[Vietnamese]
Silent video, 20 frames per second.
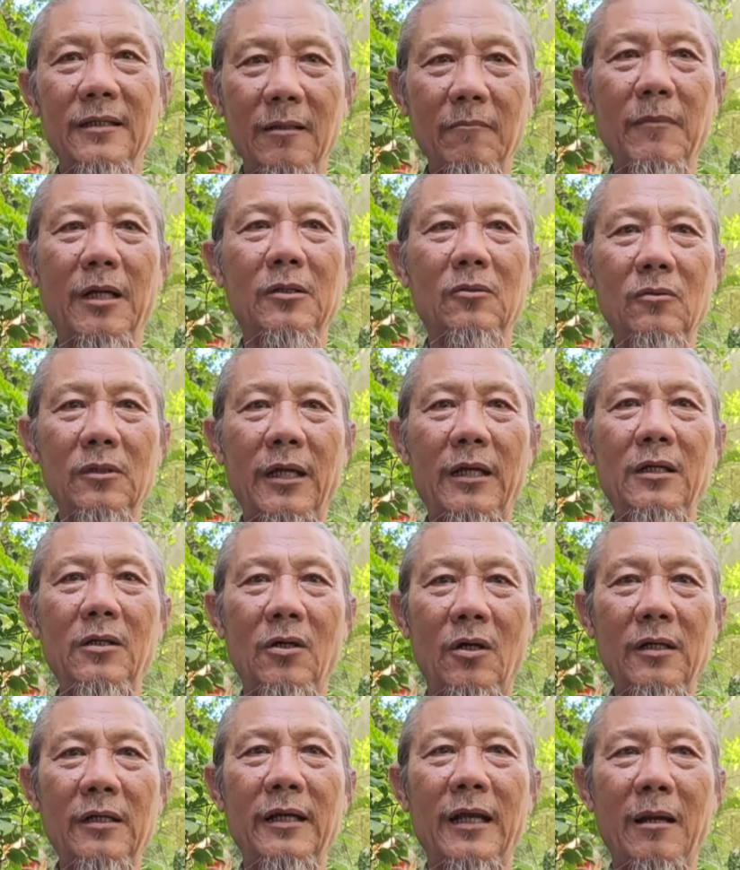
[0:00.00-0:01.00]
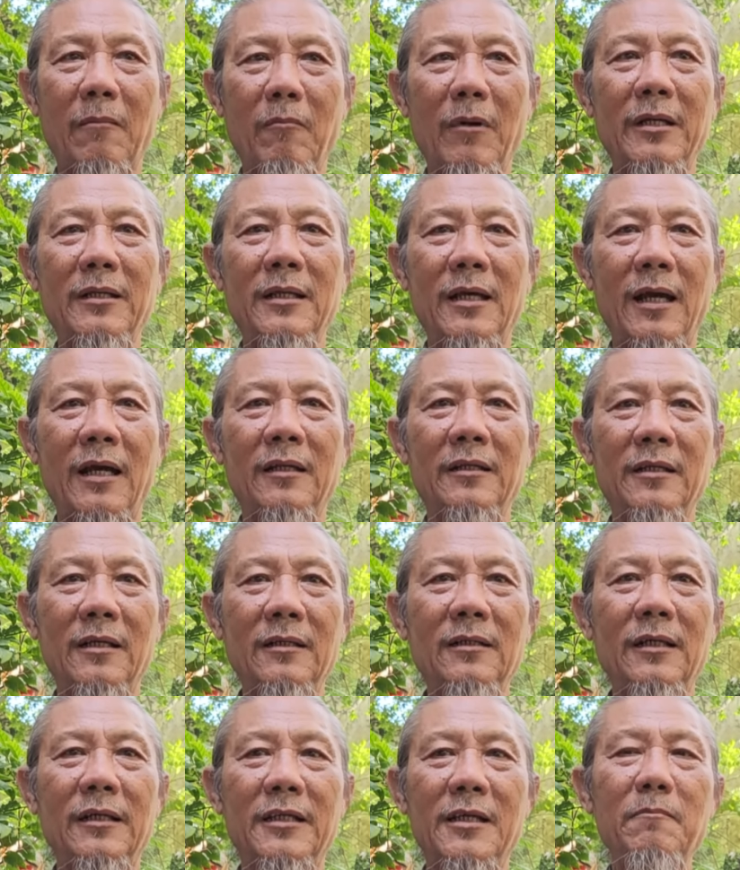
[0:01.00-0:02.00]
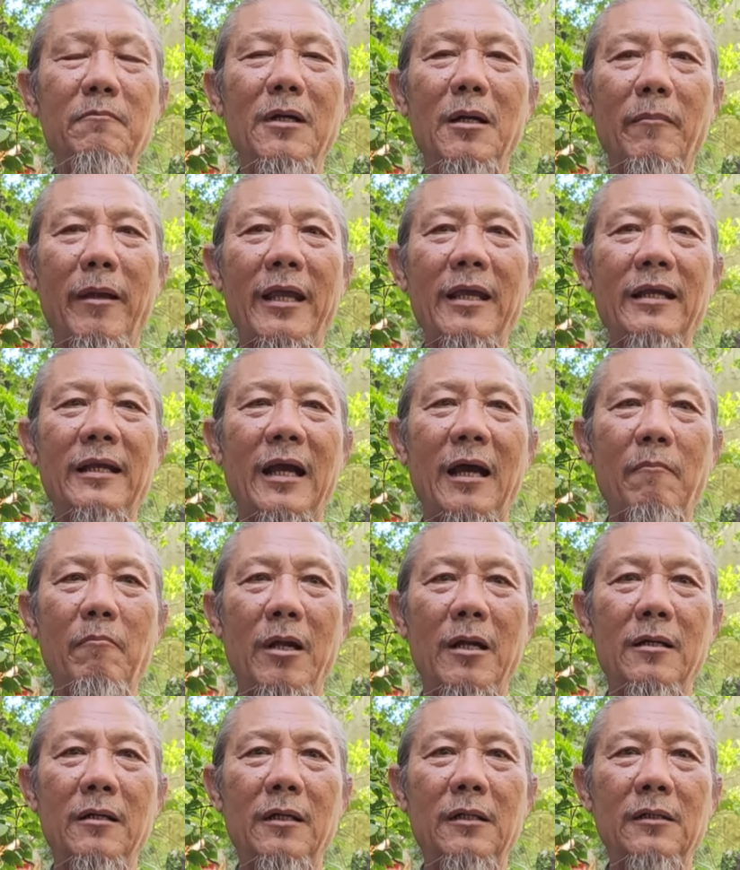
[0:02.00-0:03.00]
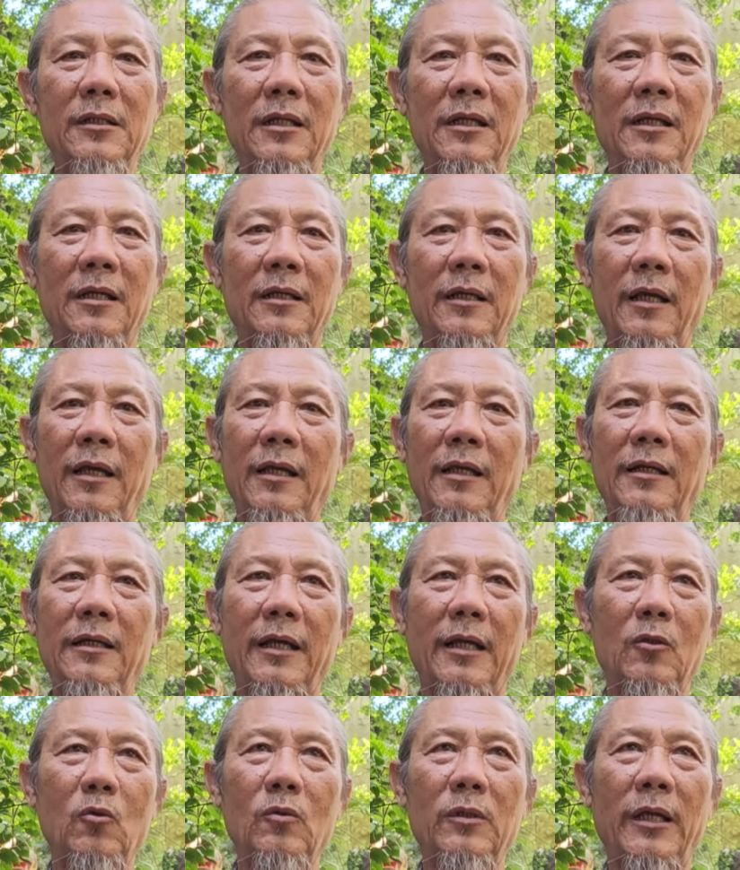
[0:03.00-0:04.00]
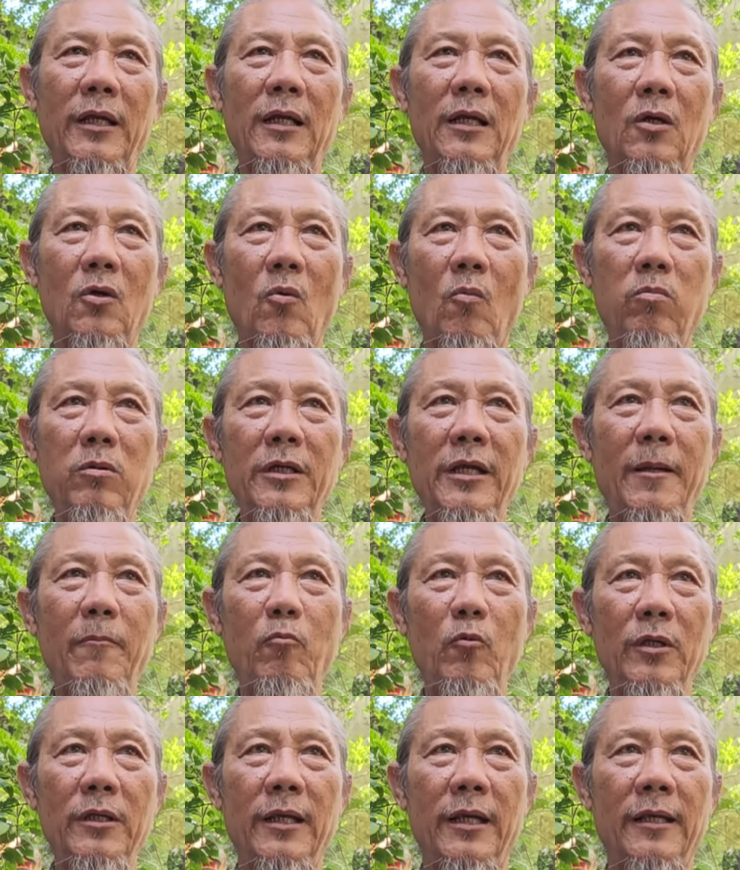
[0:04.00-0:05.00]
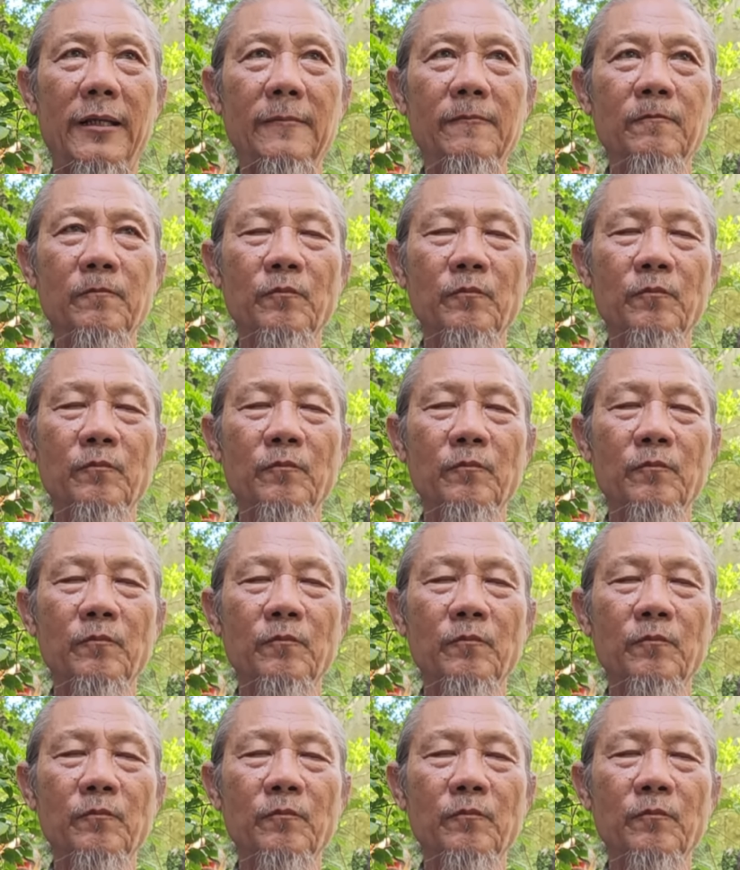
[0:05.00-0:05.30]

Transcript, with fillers: Nhưng mà tôi thấy rõ ràng bây giờ những là 90 mấy ca bệnh đó thì cái này tôi thấy là khủng khiếp quý vị.